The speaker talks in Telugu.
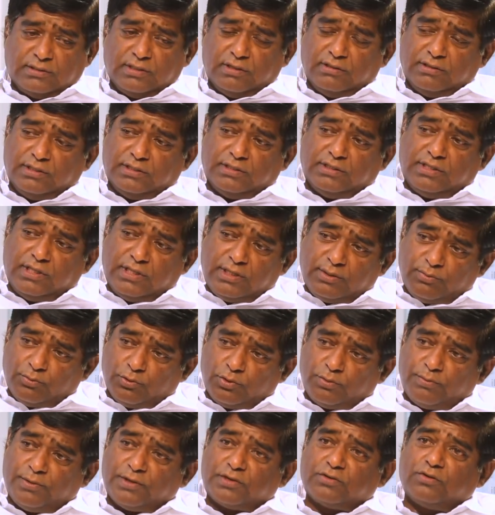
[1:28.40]
అసలు ఈ దీన్ని
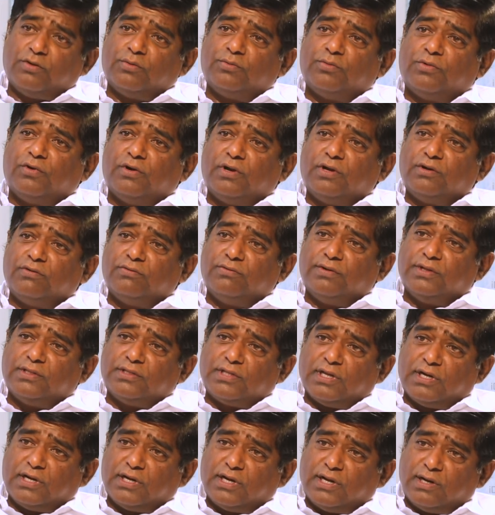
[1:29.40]
ముందు పెట్టుకొని పోవాలి
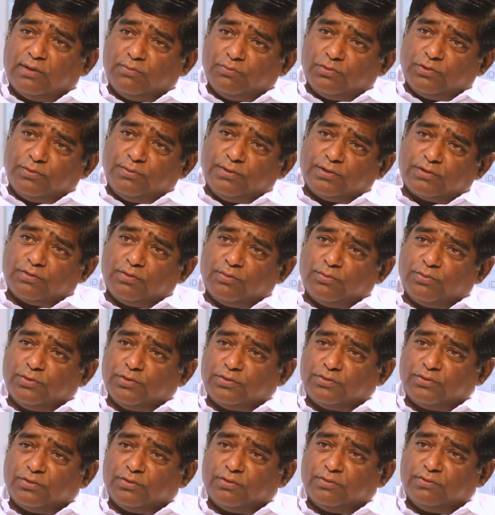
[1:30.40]
నువ్వేం తెలంగాణ ముందు పెట్టుకొని
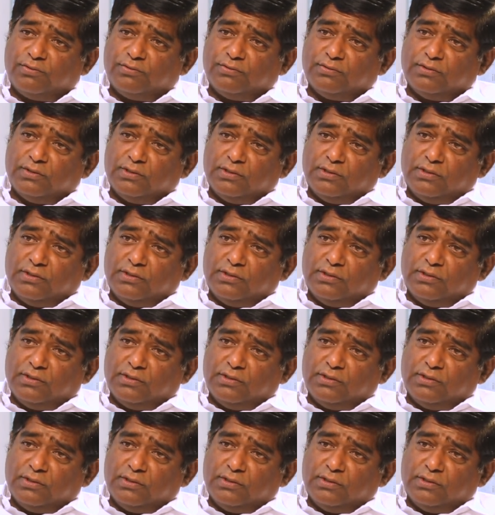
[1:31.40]
పోతున్నావు